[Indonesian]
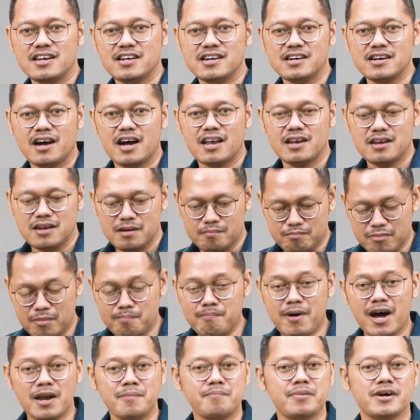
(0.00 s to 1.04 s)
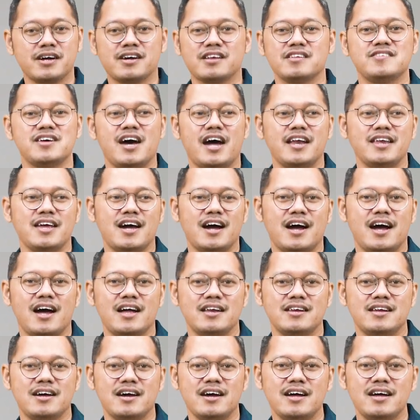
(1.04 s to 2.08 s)
dengan beban pekerjaan yang
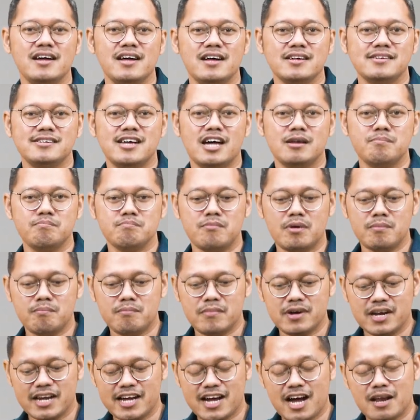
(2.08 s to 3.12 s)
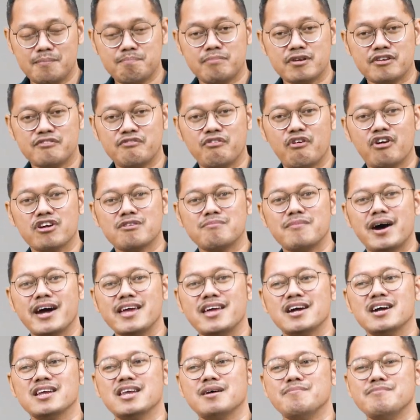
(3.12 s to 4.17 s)
ada dan memberikan performa
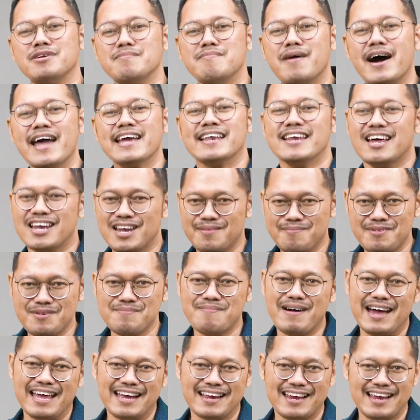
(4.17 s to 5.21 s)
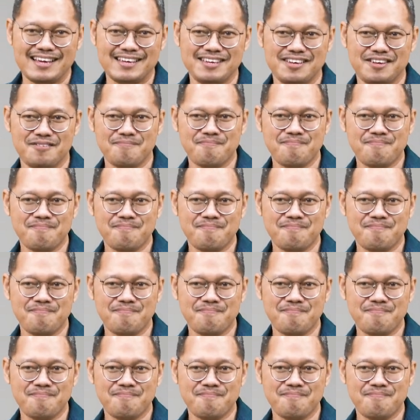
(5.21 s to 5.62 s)
yang lebih baik dan lebih baik lagi.